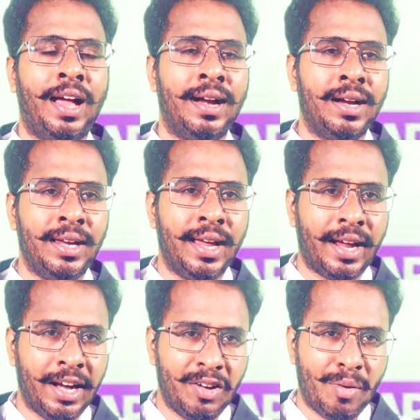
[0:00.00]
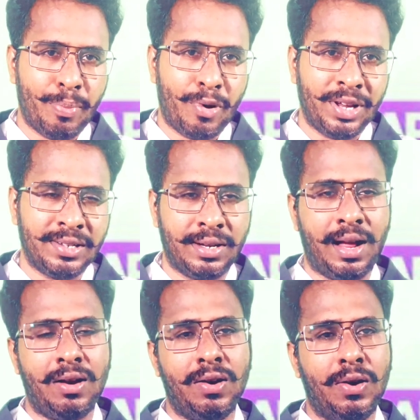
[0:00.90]
అండ్ ఏ కైండ్ ఆఫ్ ప్రాజెక్ట్స్
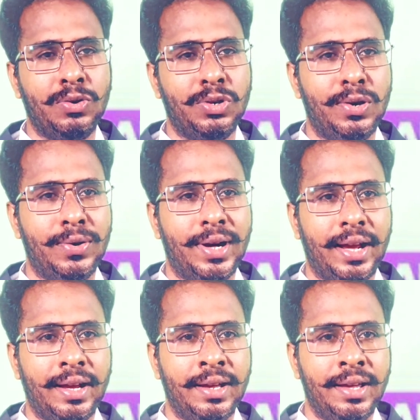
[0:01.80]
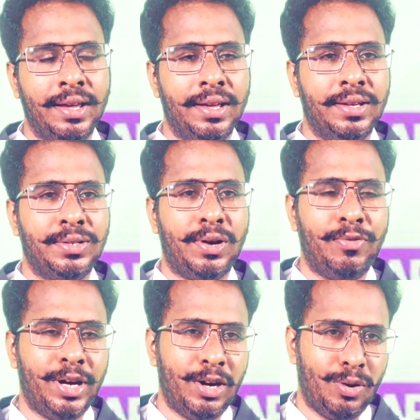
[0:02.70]
రానున్న రోజుల్లో ఉంటాయి సో
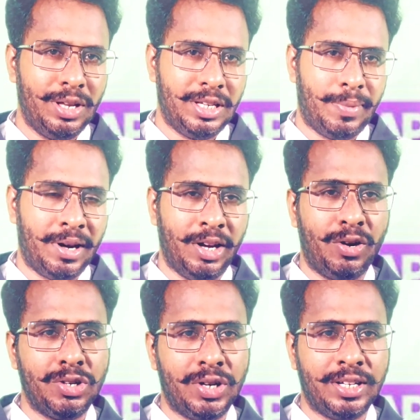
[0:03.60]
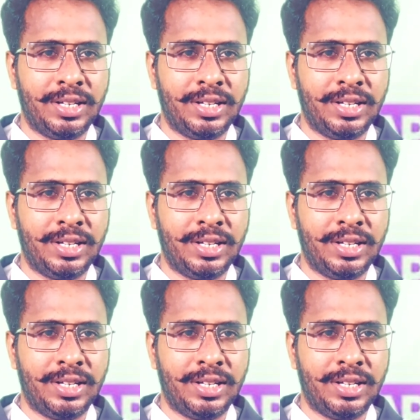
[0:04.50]
వీటి గురించి మనం ఈరోజు